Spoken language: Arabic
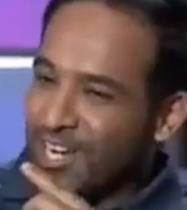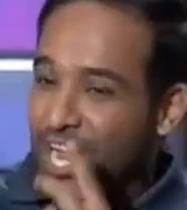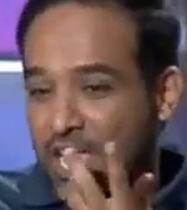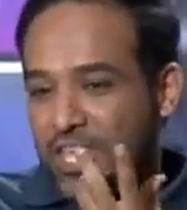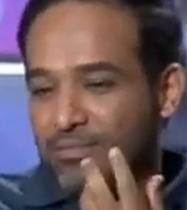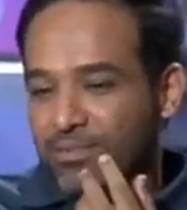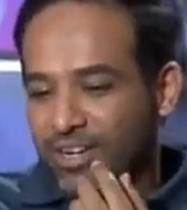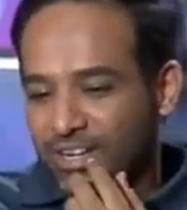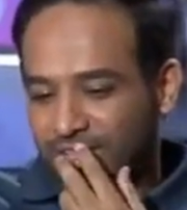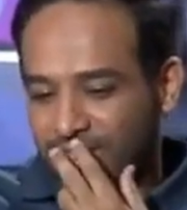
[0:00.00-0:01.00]
لا ايام
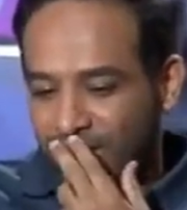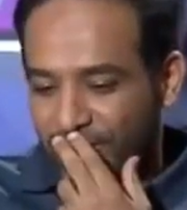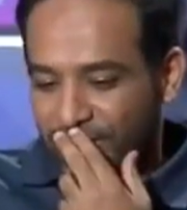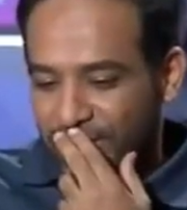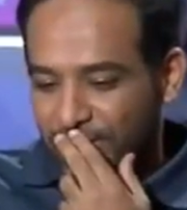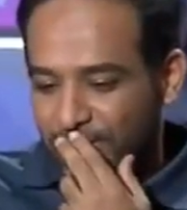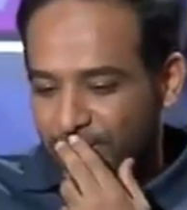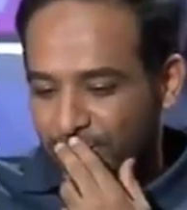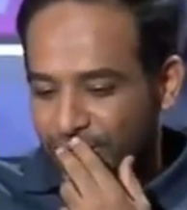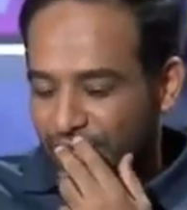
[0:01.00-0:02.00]
الطفره
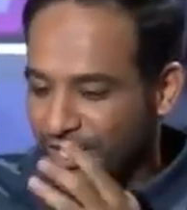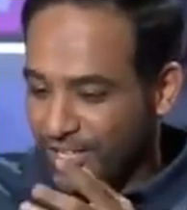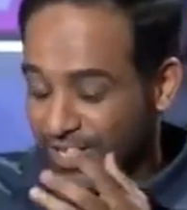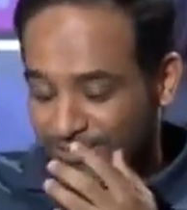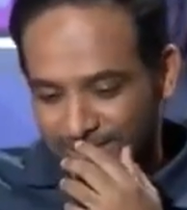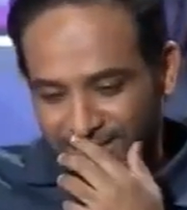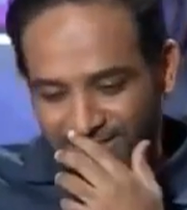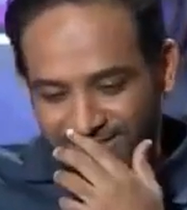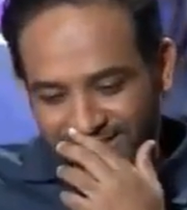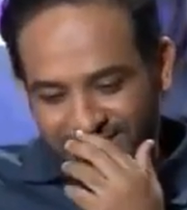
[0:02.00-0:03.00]
ايام
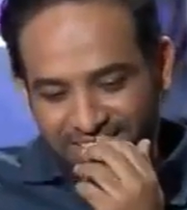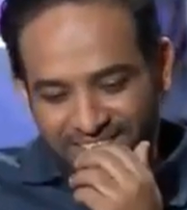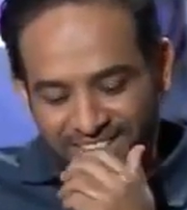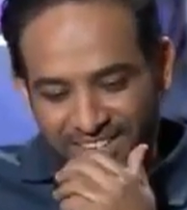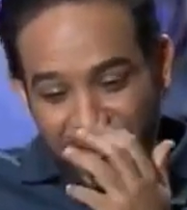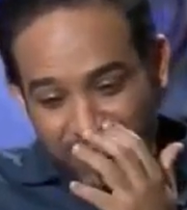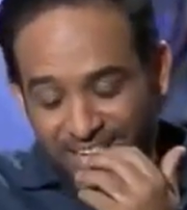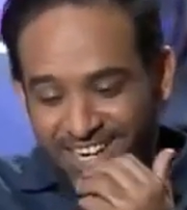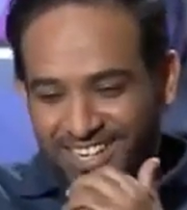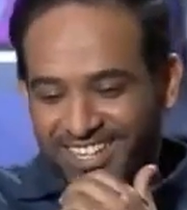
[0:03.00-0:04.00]
يعني ايام
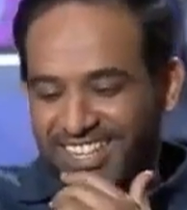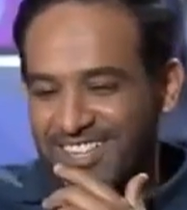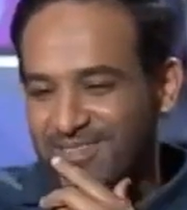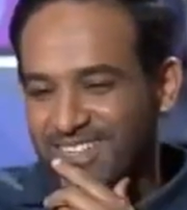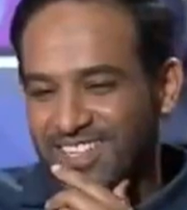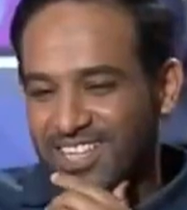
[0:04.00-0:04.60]
الحاره القديمه